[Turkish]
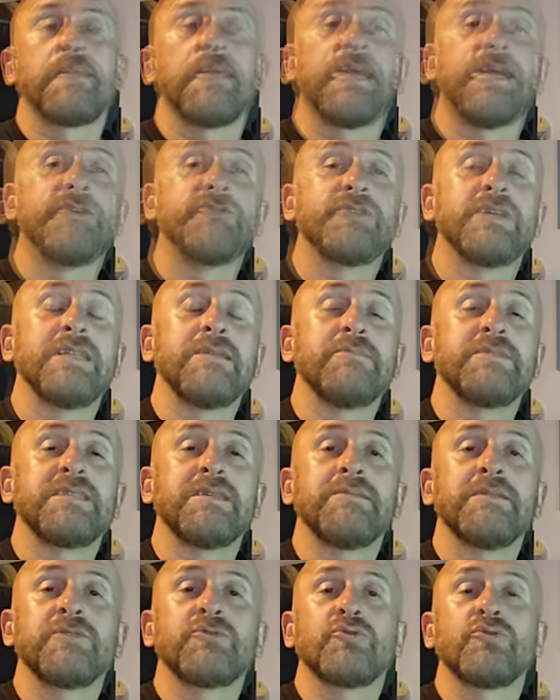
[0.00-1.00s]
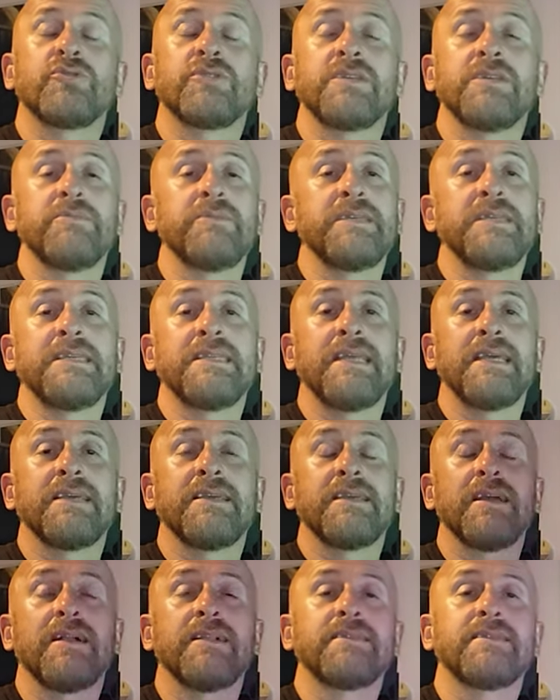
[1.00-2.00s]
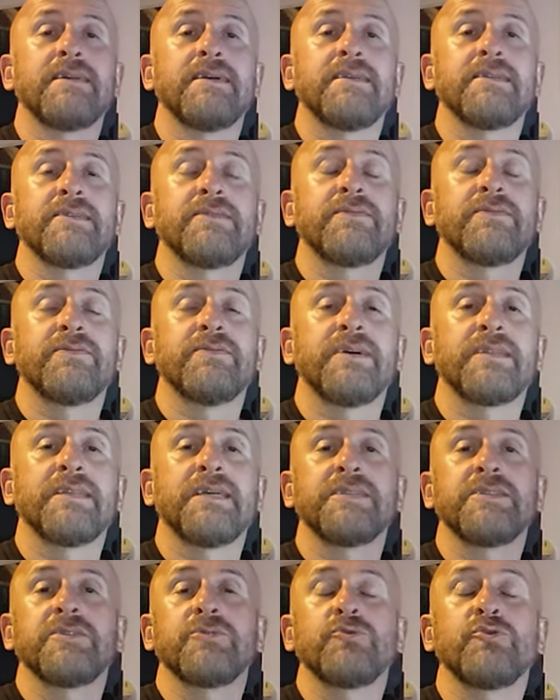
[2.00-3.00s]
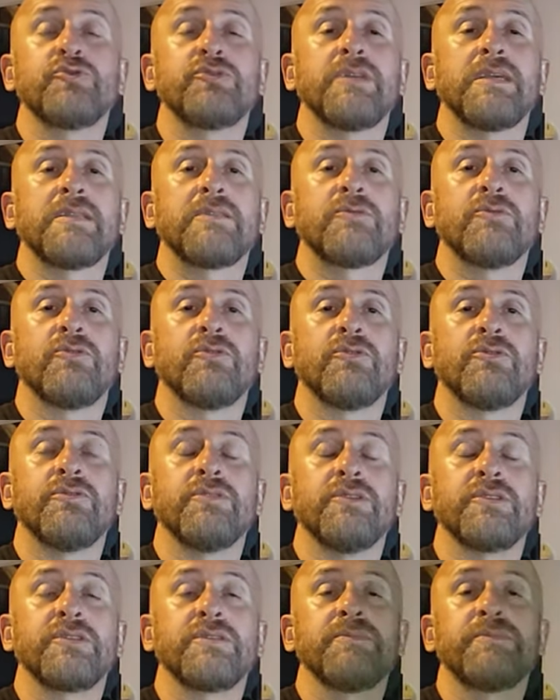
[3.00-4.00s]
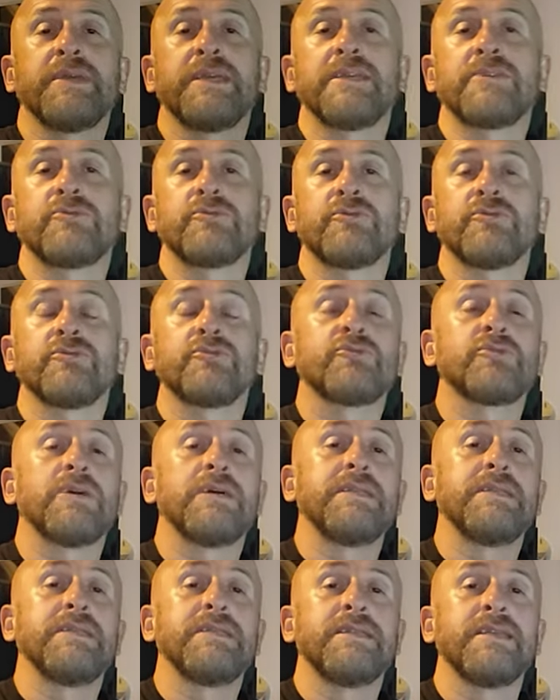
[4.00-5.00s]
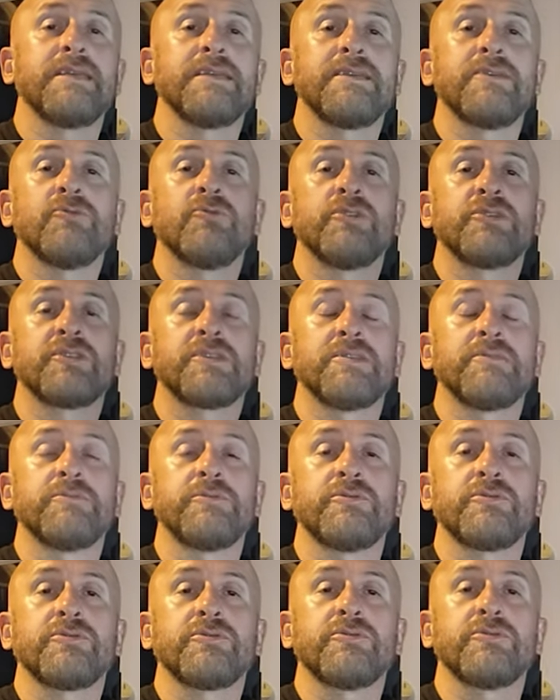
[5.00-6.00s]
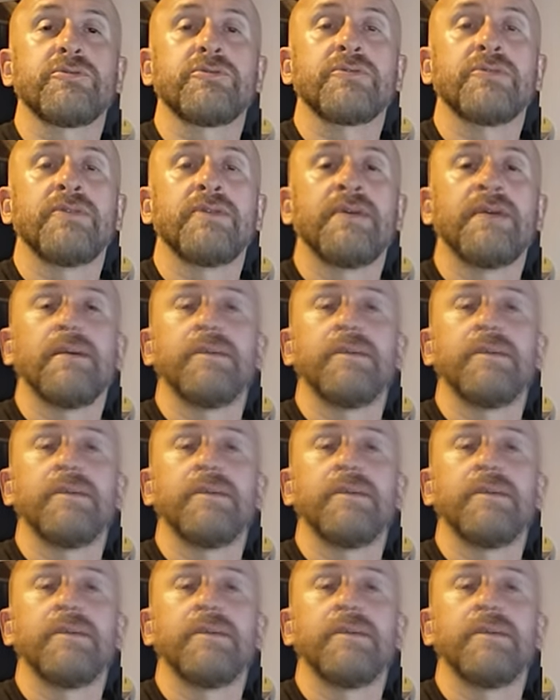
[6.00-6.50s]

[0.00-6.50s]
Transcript: Daha önce elimizde bir de çok iyi bir ING alternatifi vardı. Ancak ücretli olduğu için pek çoğunuz şu an ING'ye ulaşamıyorsunuz.